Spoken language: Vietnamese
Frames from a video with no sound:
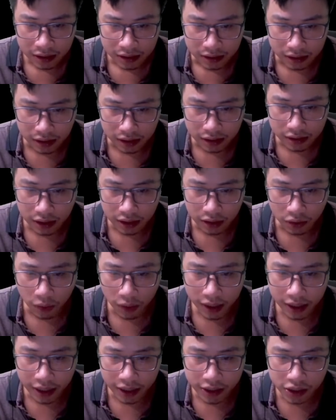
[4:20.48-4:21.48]
dần dần
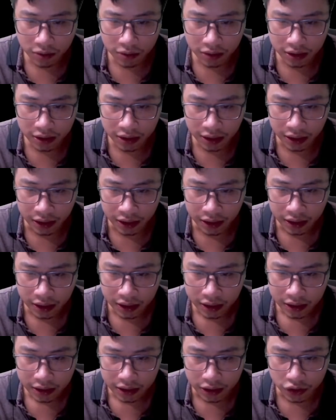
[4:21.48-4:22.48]
quay lại trong cơ thể,
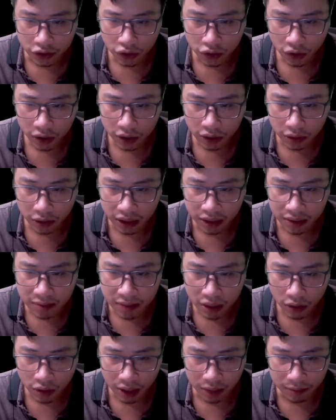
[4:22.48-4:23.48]
khiến cho yêu khí
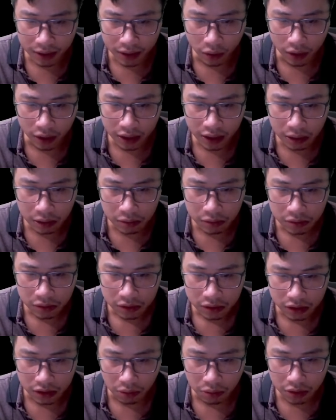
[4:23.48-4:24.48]
bên ngoài bị quấn động,
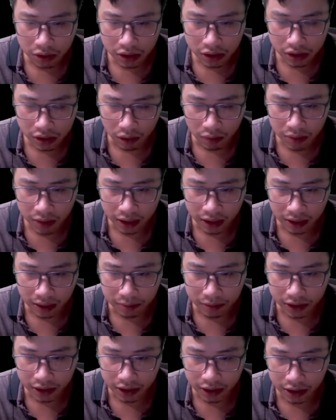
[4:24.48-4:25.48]
giống như sóng biển ngập
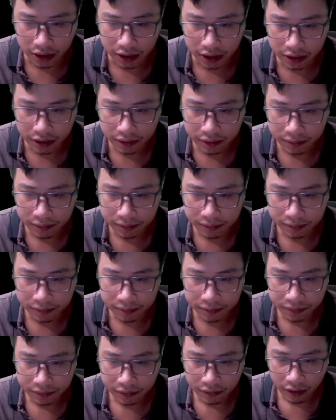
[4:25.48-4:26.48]
trời.
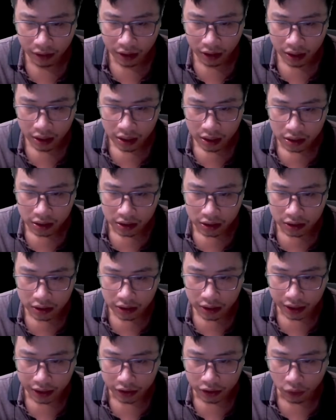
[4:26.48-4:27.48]
Hư
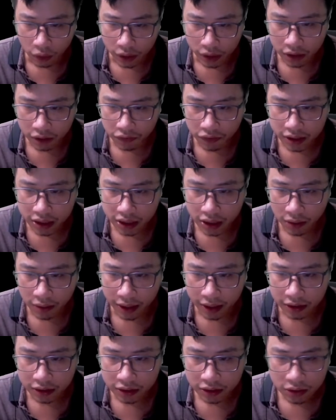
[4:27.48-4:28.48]
ảnh cổ yêu phía sau
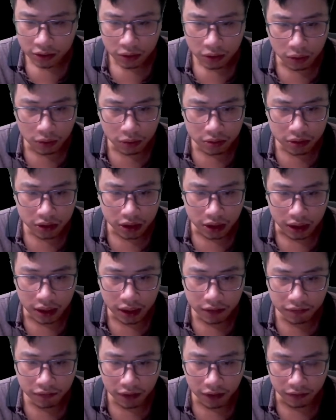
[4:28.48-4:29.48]
hắn cũng trở
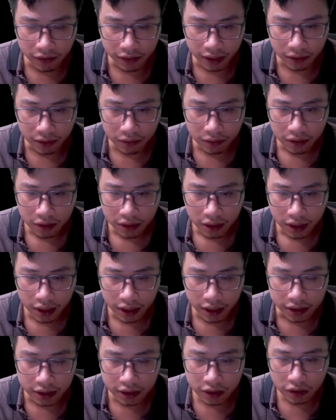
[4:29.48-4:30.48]
nên vặn vẹo,
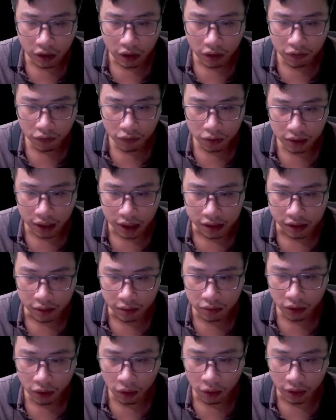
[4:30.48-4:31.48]
hình như có vô tận
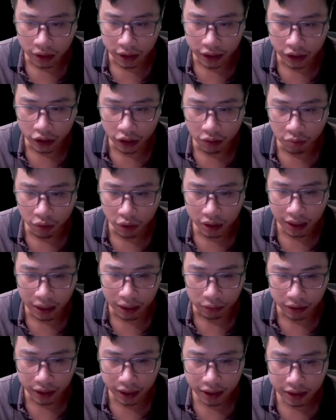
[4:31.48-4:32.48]
thống khổ khiến nó muốn
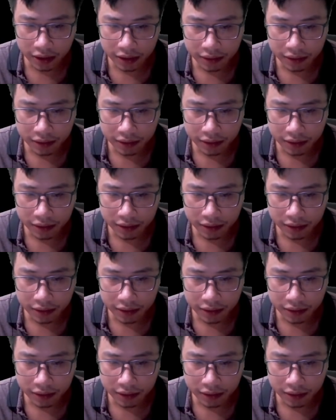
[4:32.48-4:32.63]
gào thét.